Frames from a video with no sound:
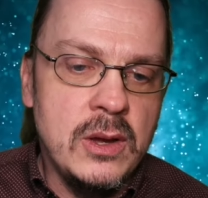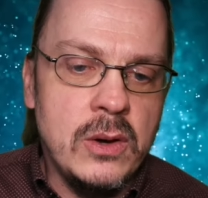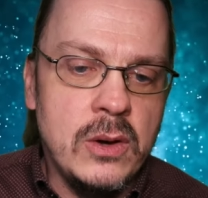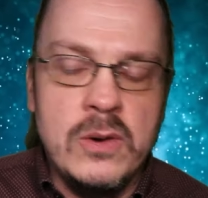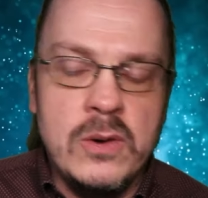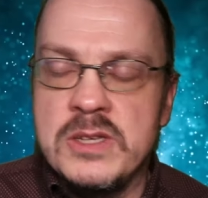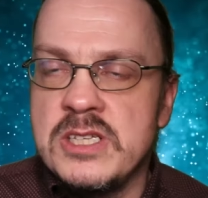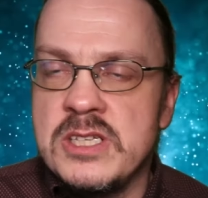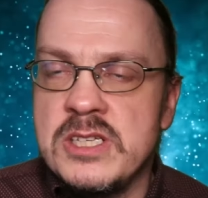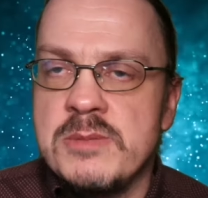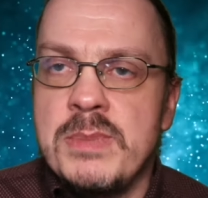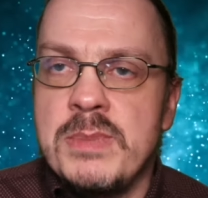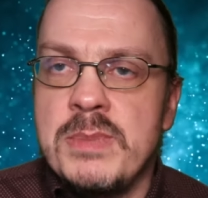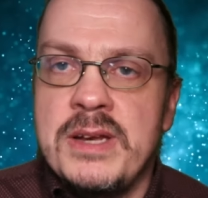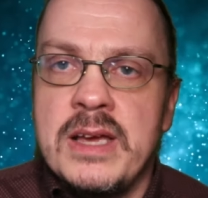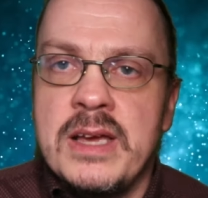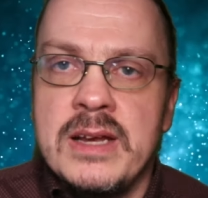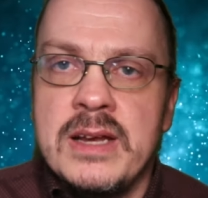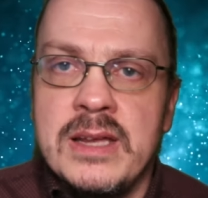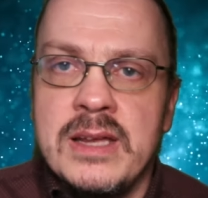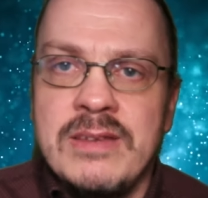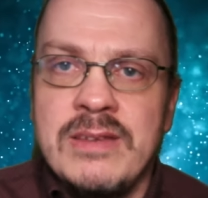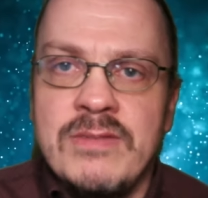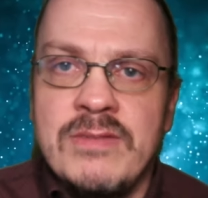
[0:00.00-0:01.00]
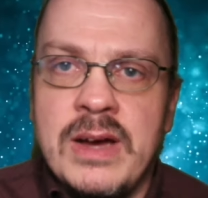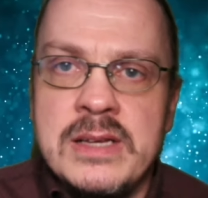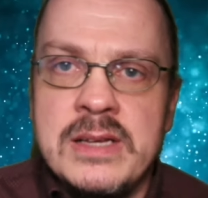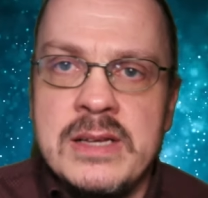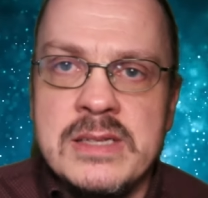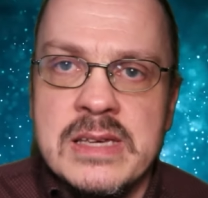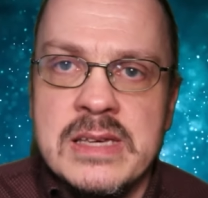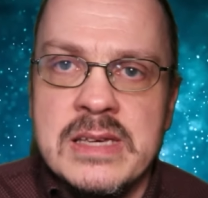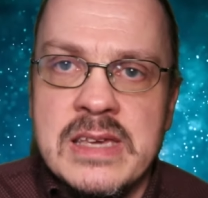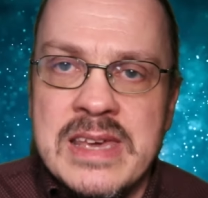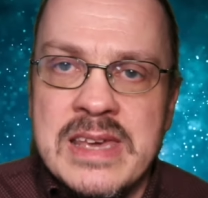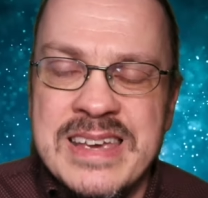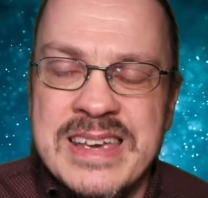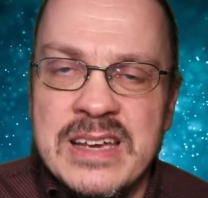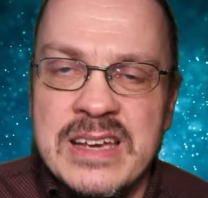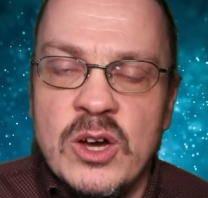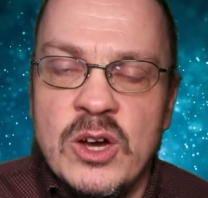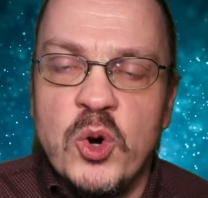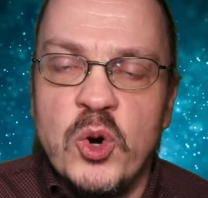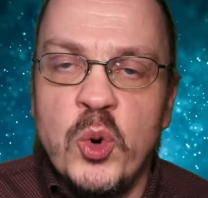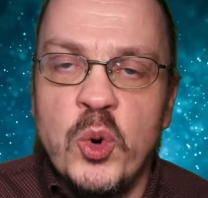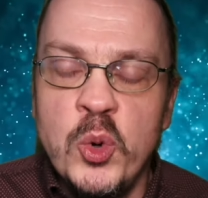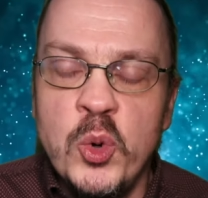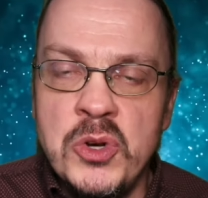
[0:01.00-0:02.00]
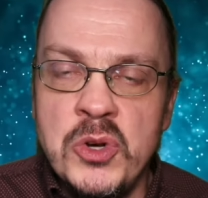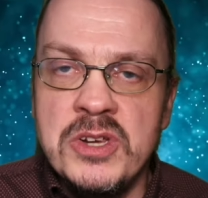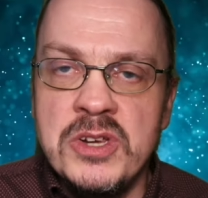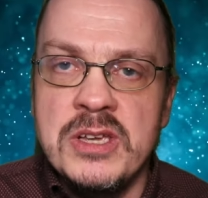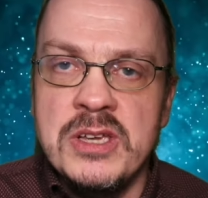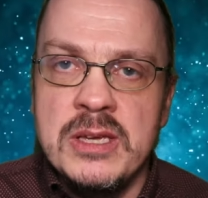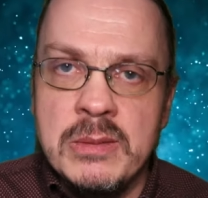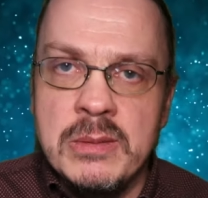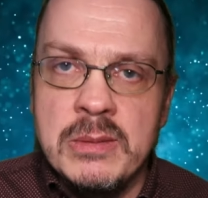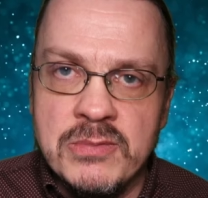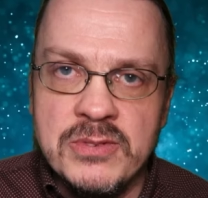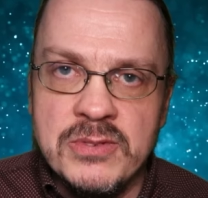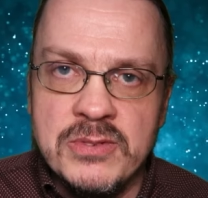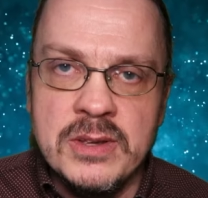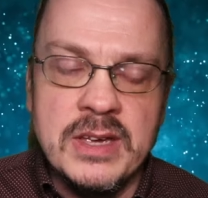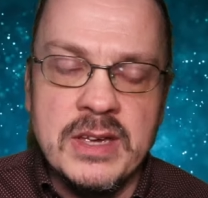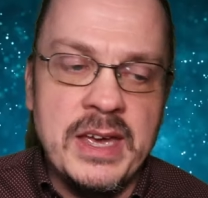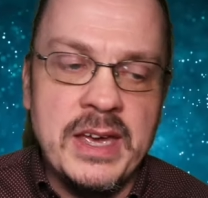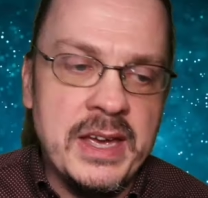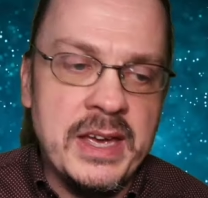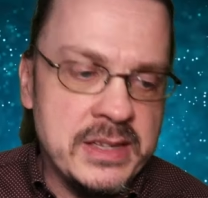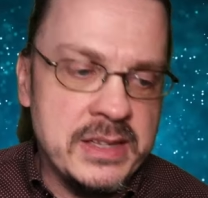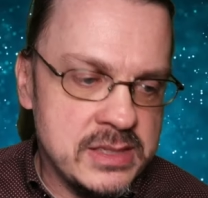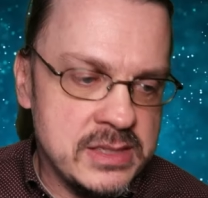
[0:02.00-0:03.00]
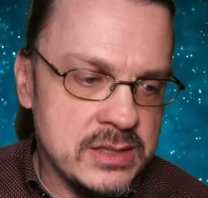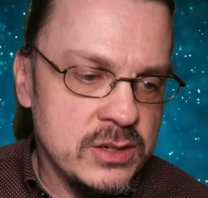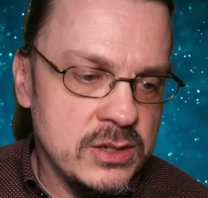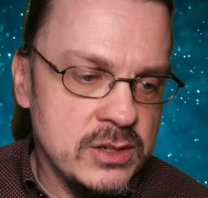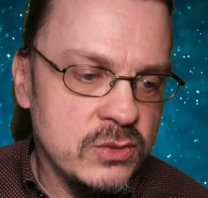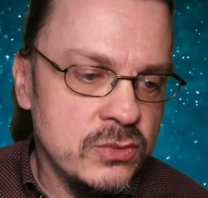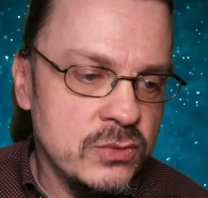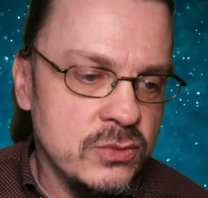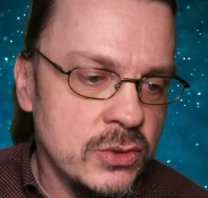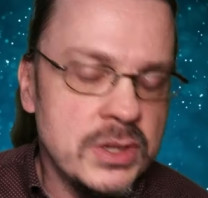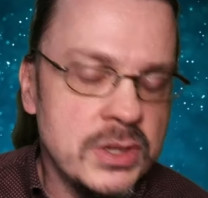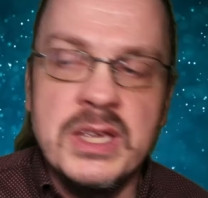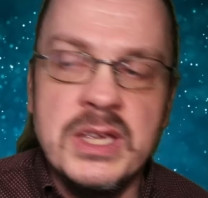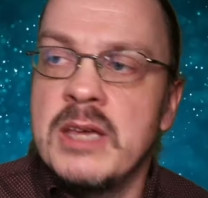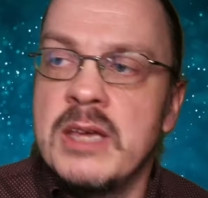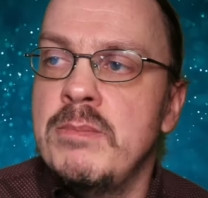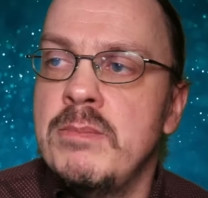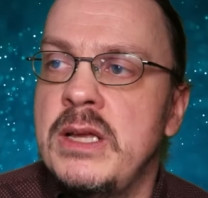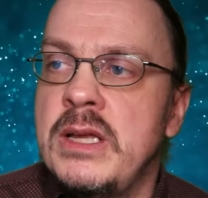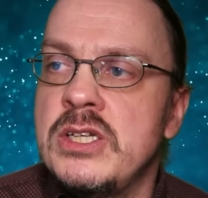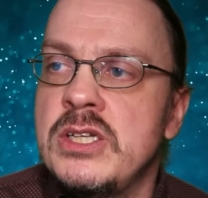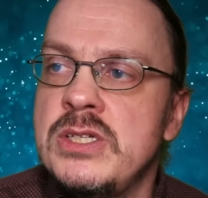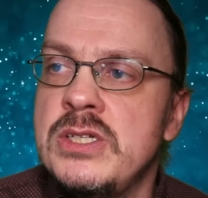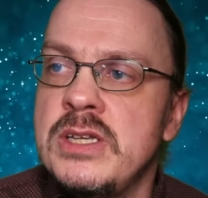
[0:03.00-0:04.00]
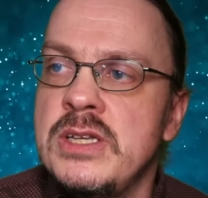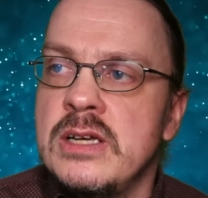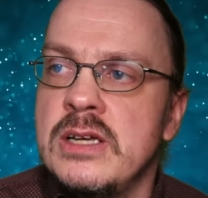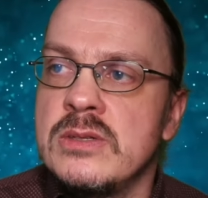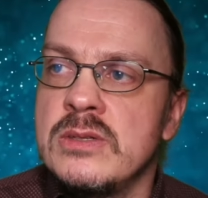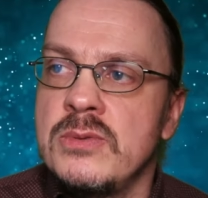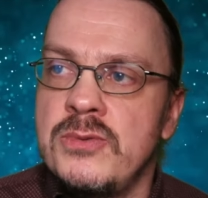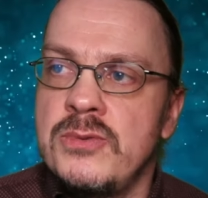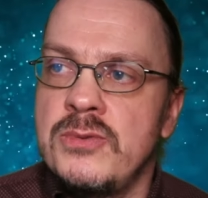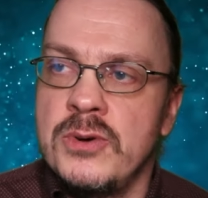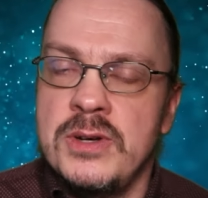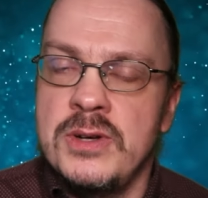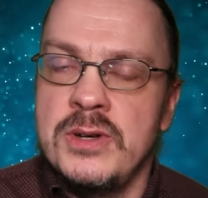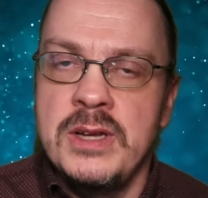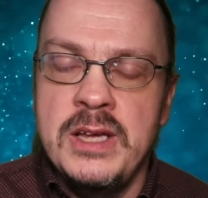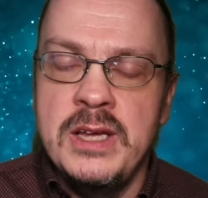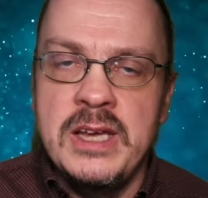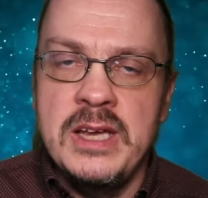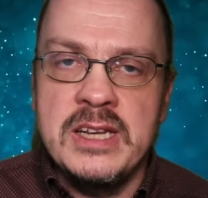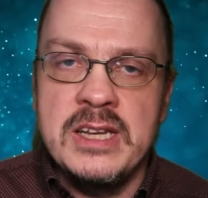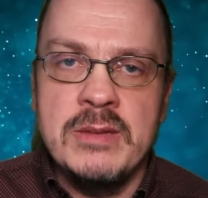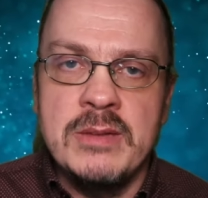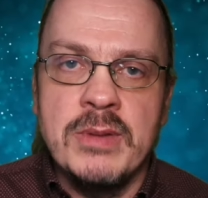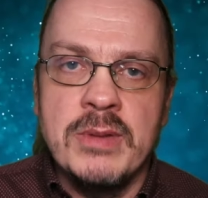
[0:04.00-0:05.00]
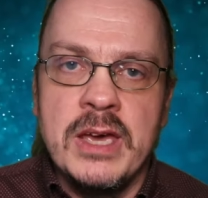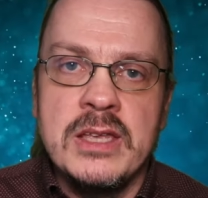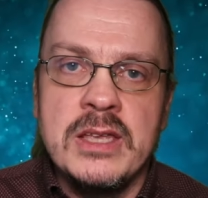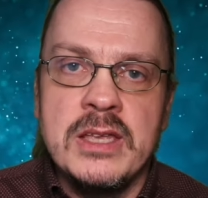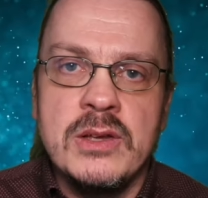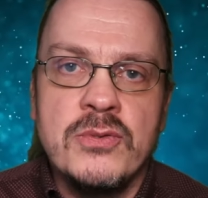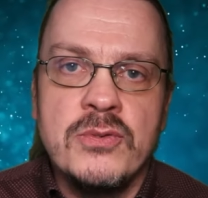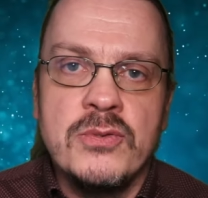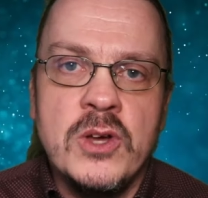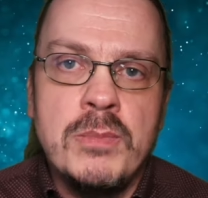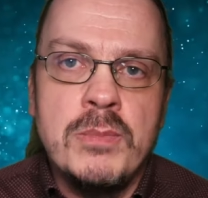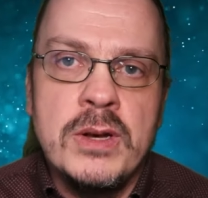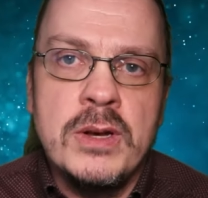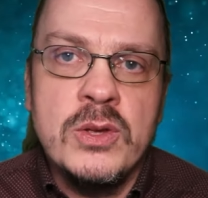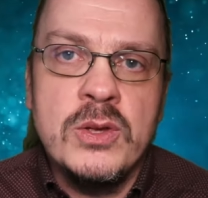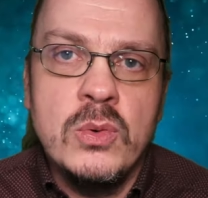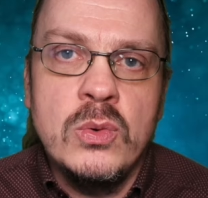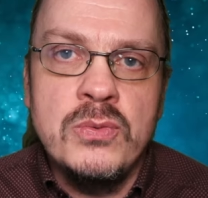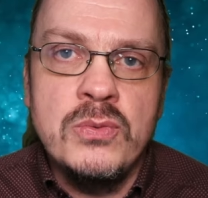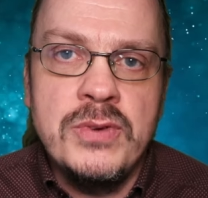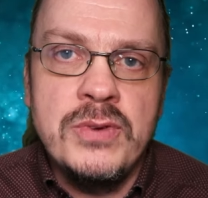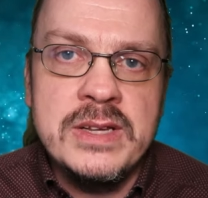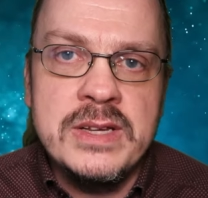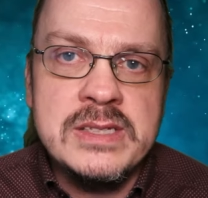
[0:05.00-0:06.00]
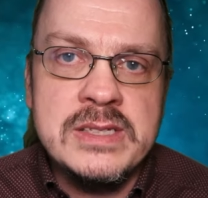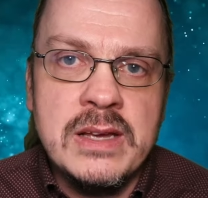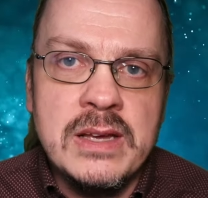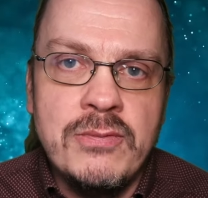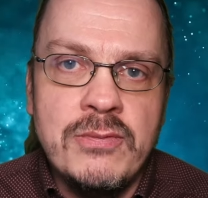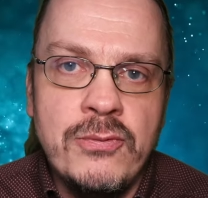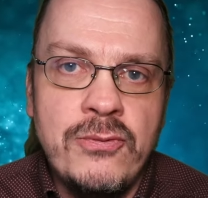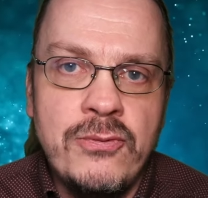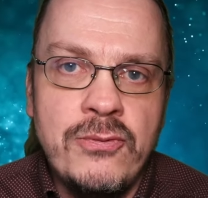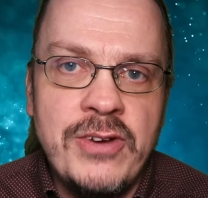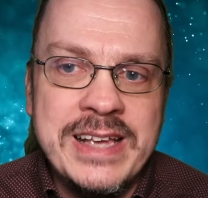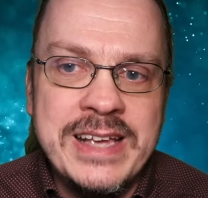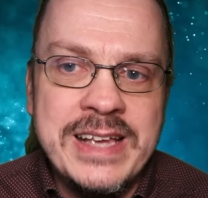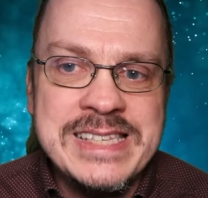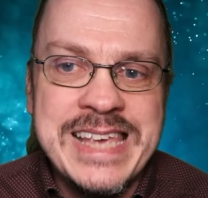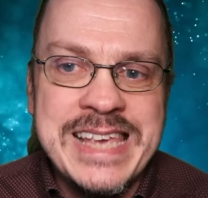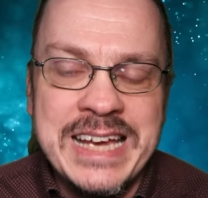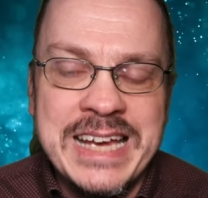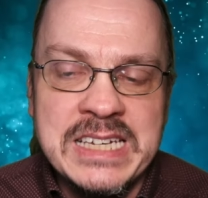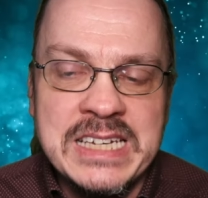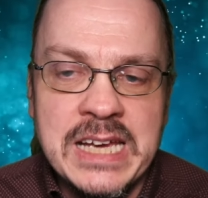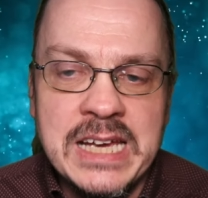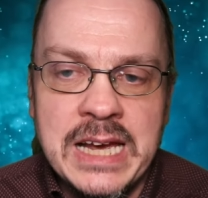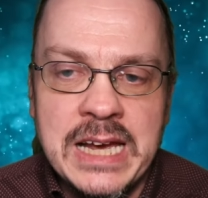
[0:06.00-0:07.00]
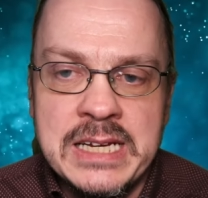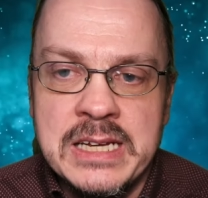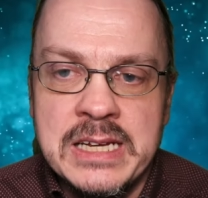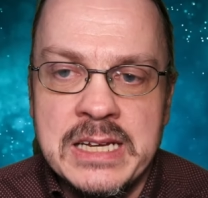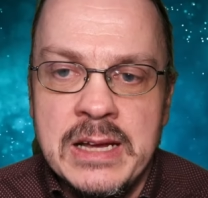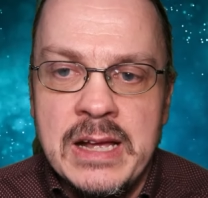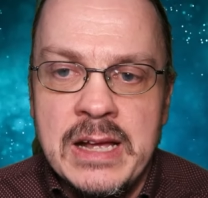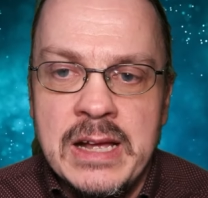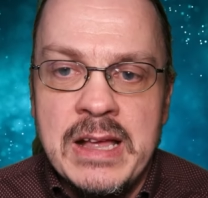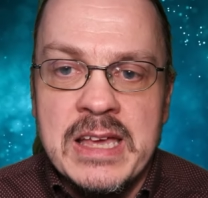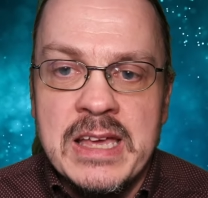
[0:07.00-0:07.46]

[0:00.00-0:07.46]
äußerst bedenklichen Weise gegen Ungeimpfte gehetzt wurde, gegen Menschen, die also von dem Recht auf körperliche Unversehrtheit